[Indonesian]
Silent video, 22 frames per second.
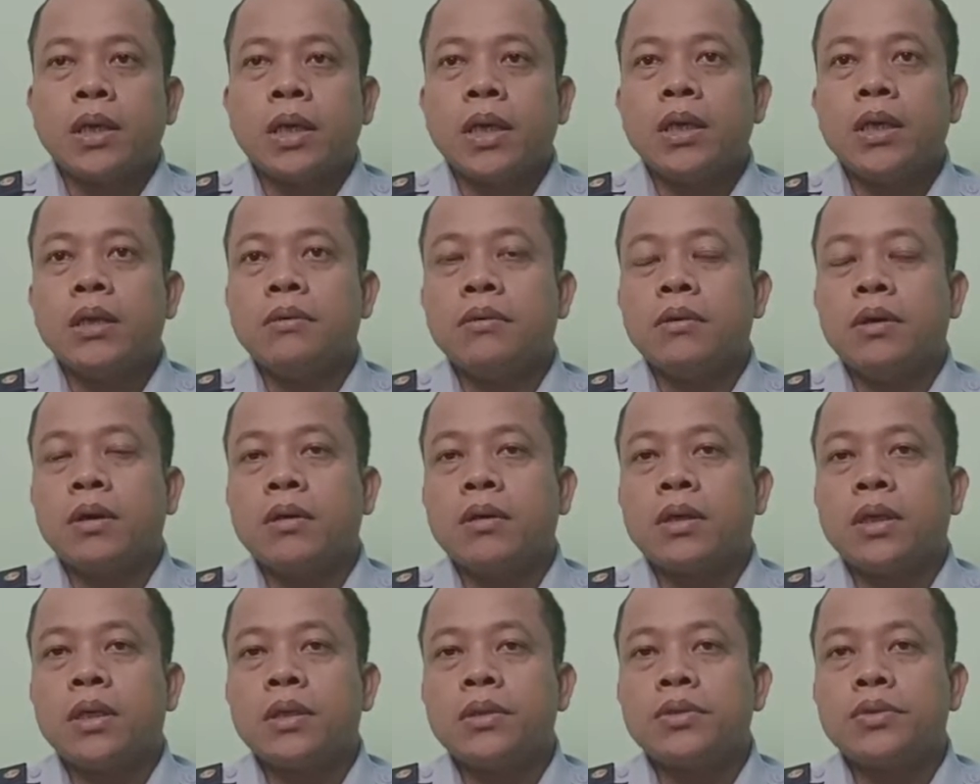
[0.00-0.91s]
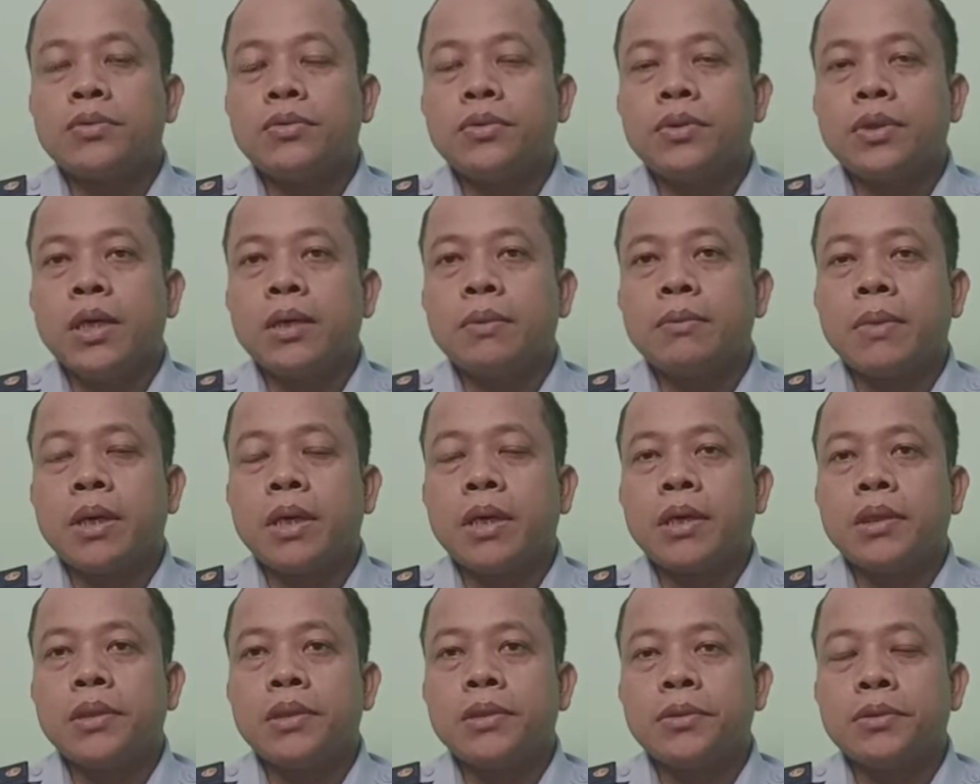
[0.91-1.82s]
Kalau orang sudah
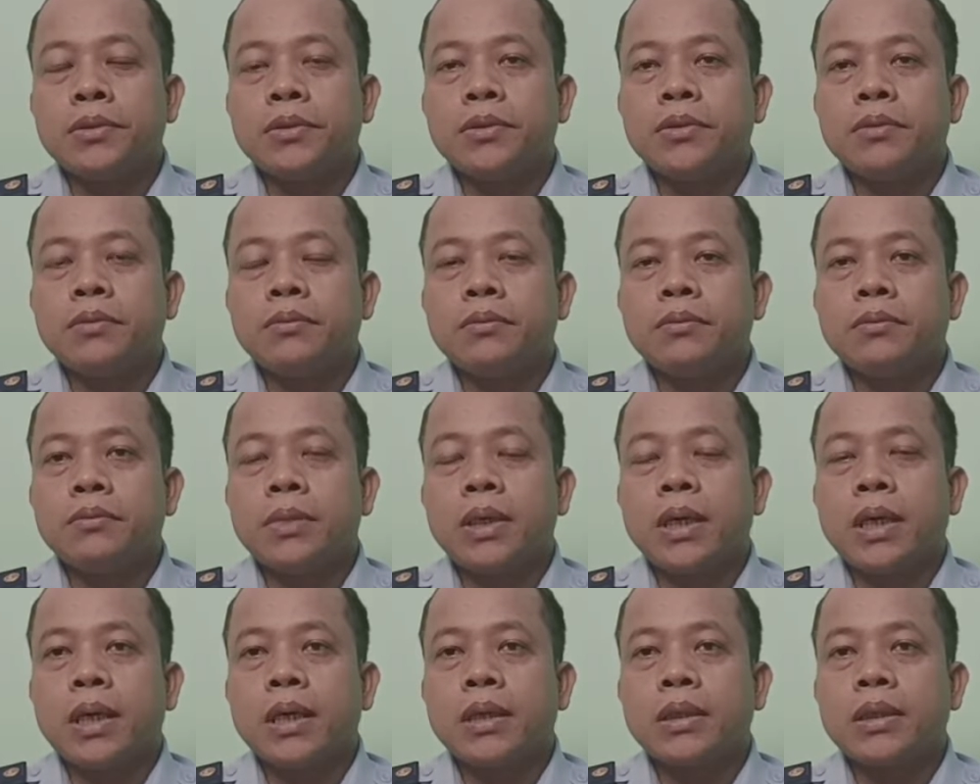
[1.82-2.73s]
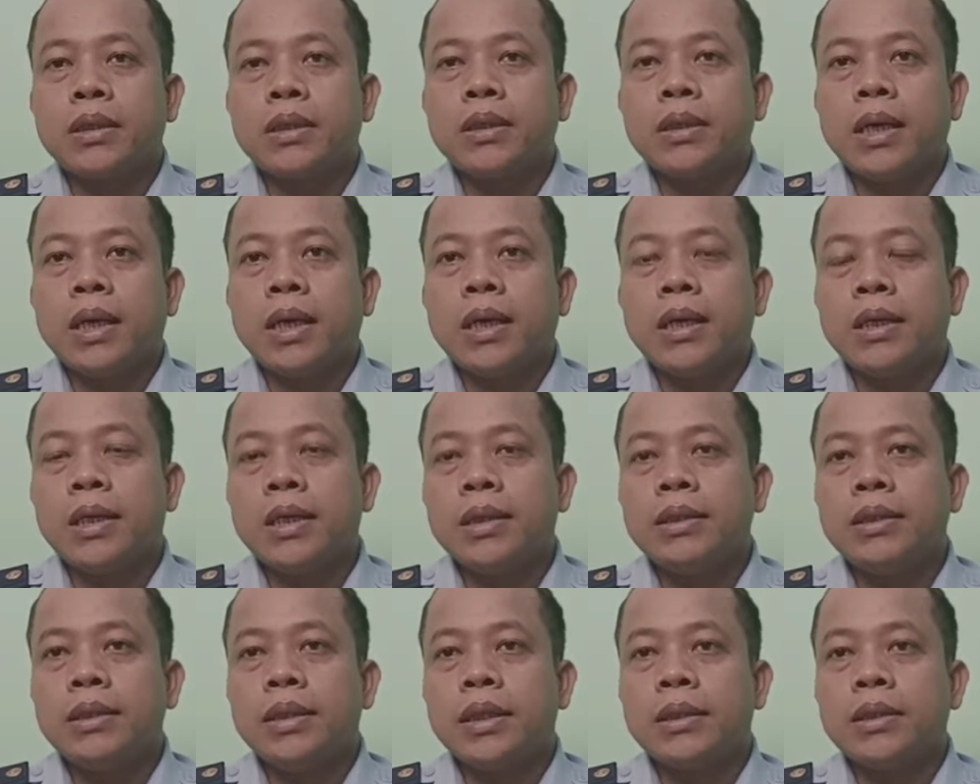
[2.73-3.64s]
marah itu berarti ada
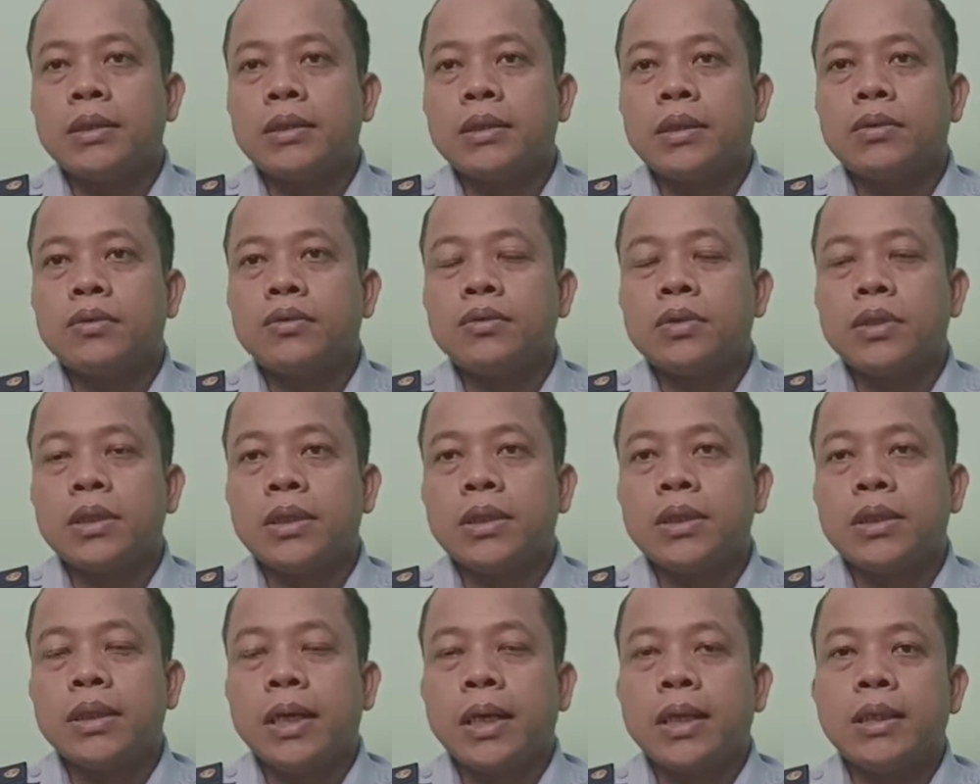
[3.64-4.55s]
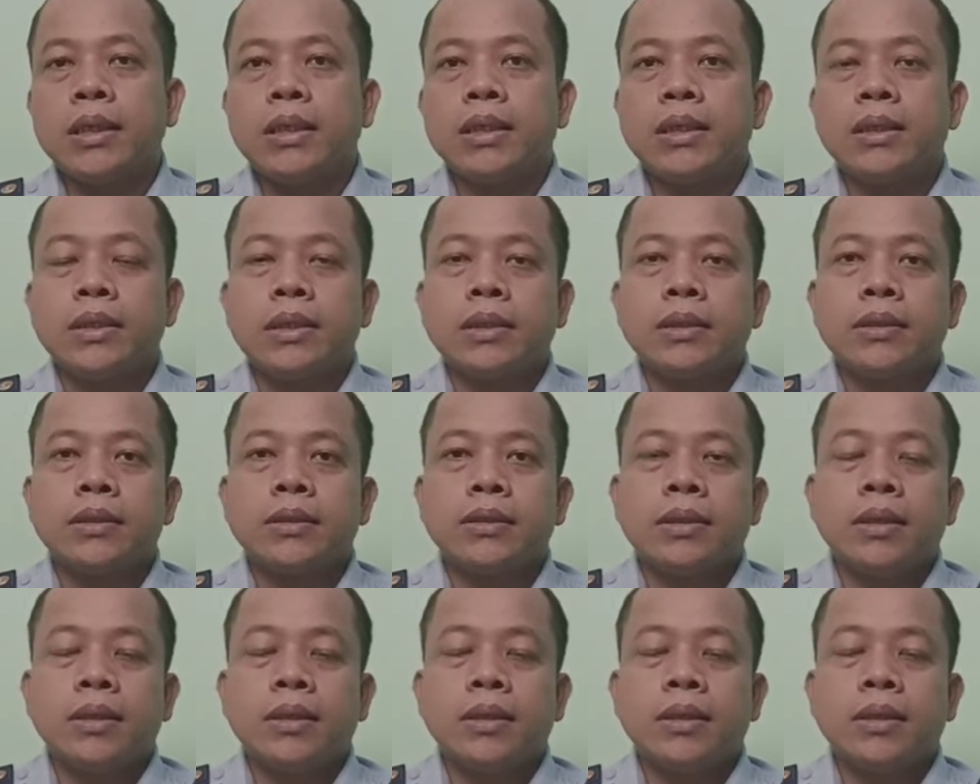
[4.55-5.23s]
yang terusik dengan dirinya,